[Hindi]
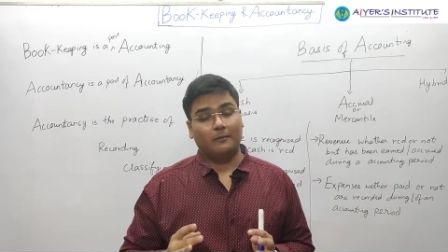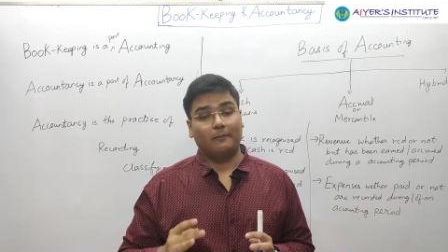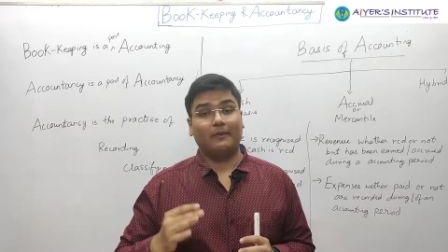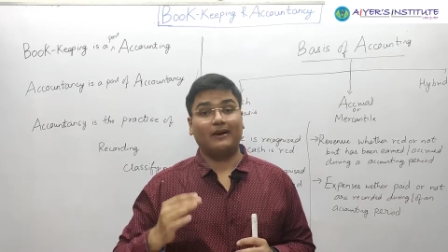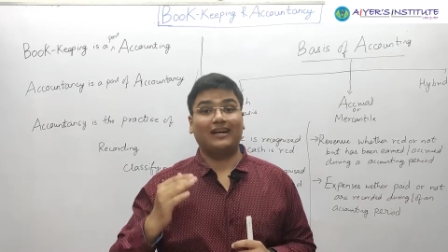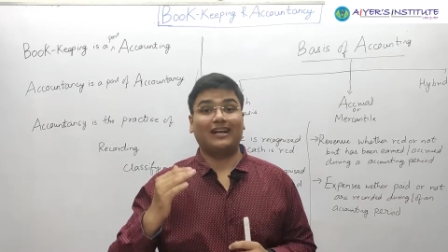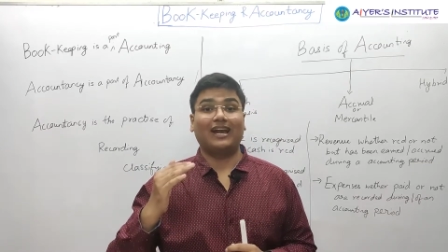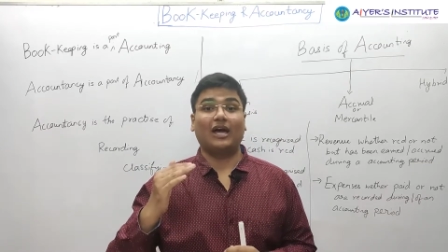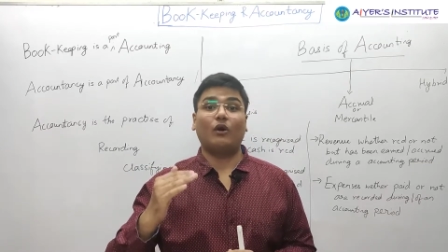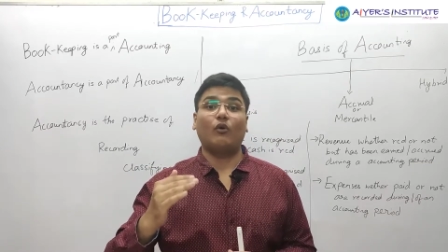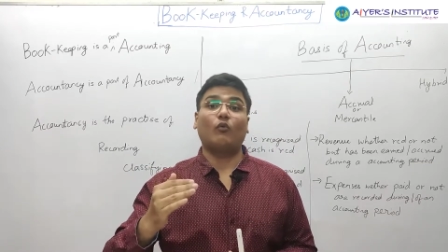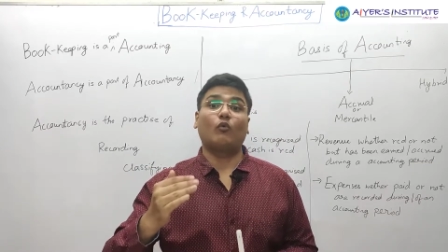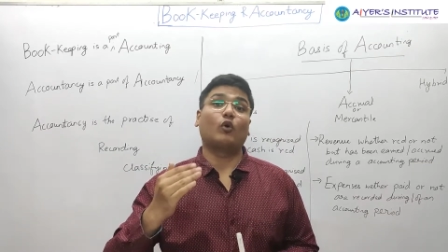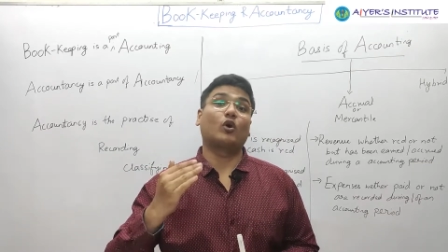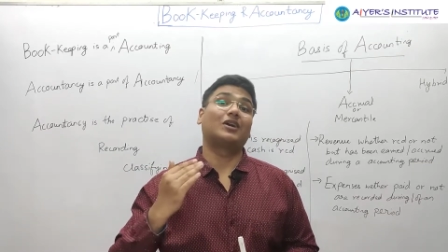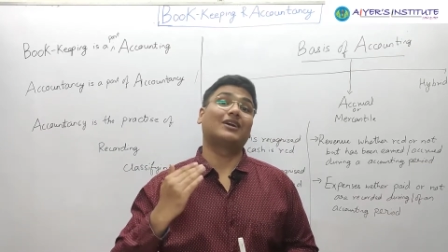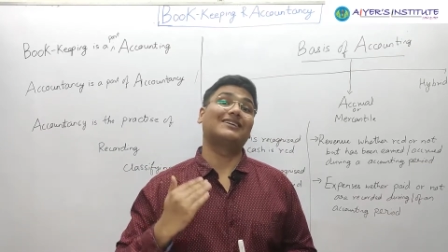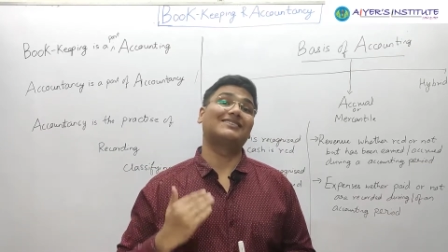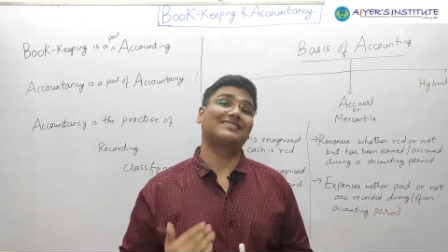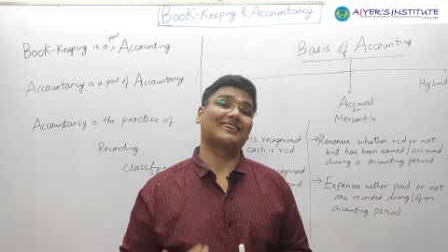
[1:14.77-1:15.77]
बट नाउ
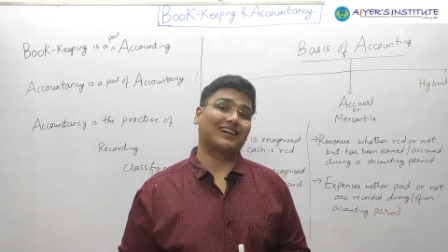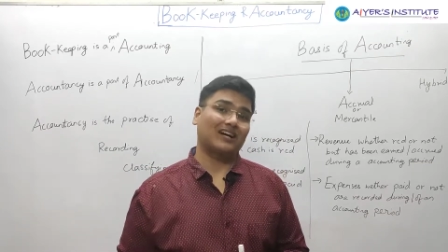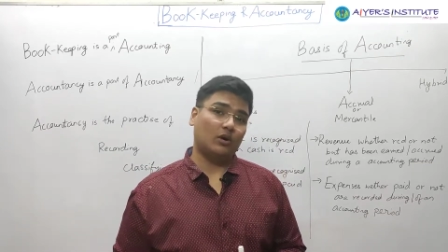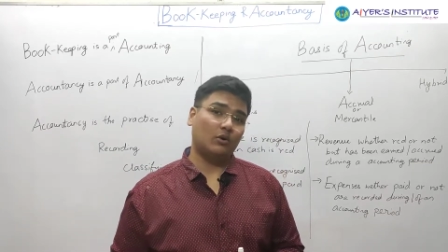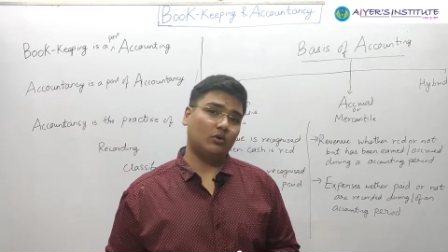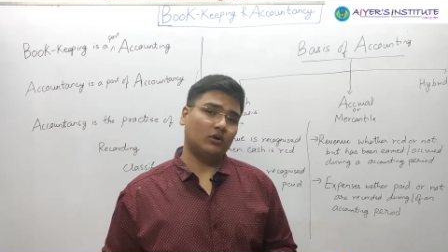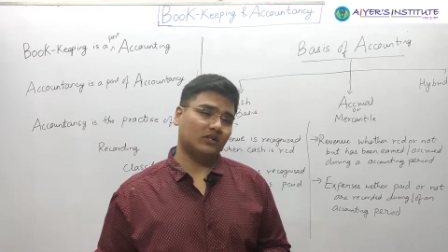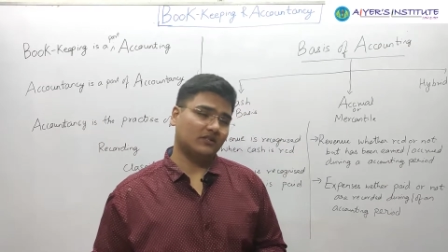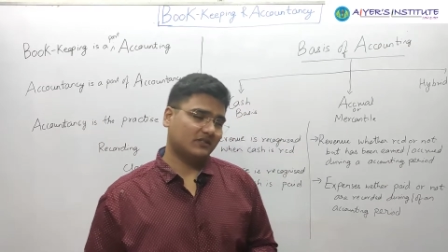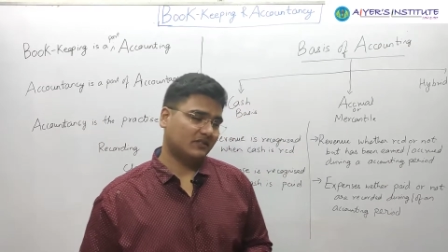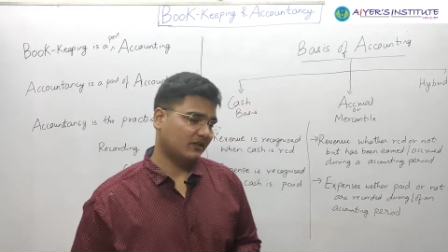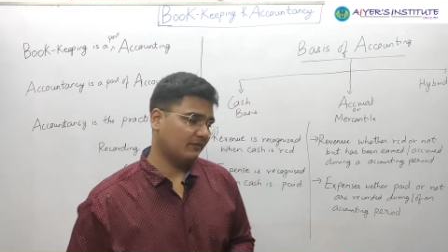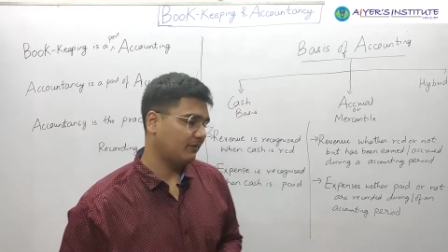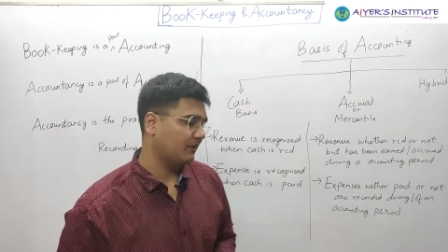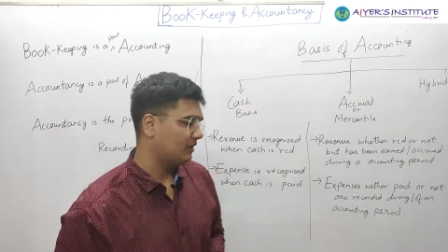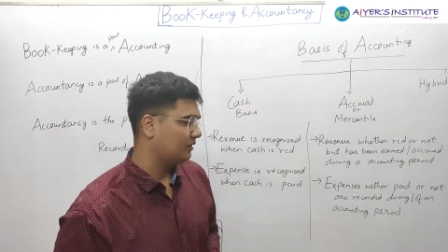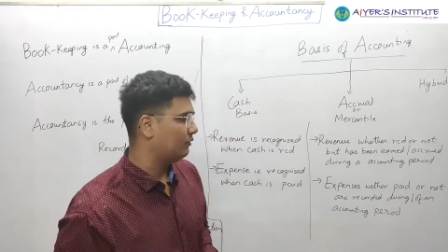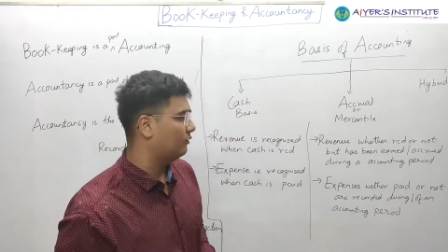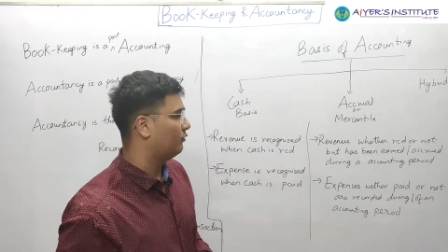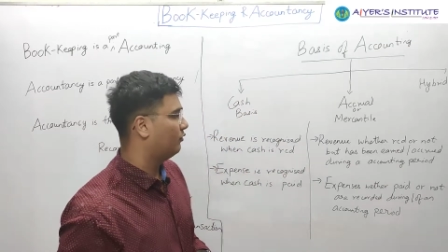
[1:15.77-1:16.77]
व्हाट डज अकाउंटेंसी
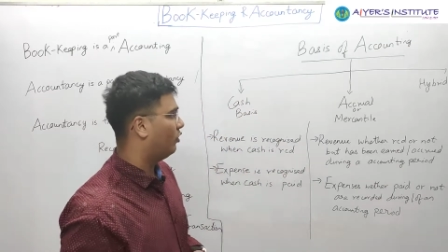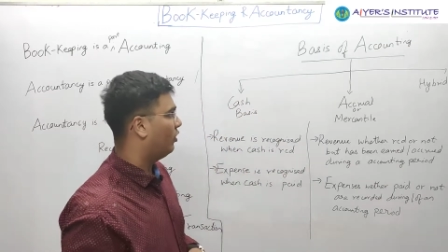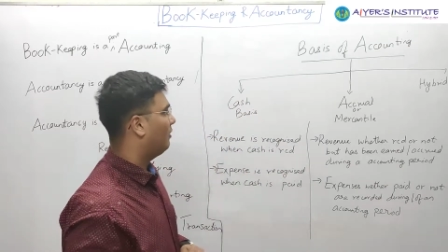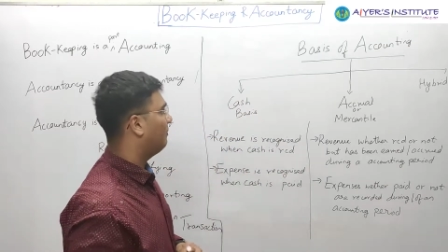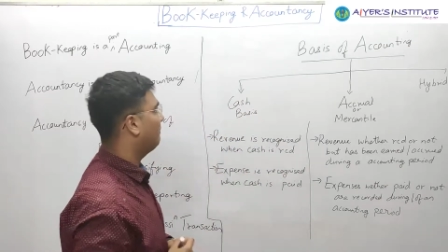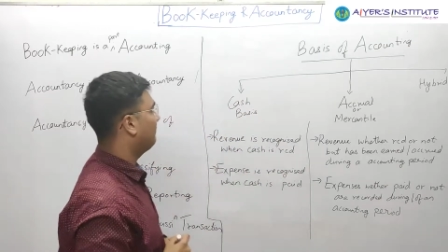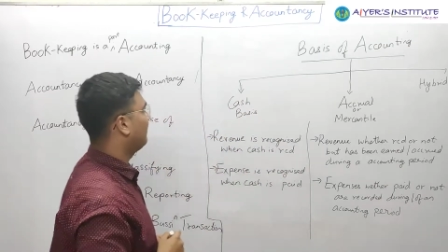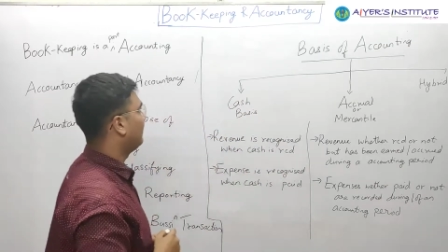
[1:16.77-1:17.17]
मीन वो हम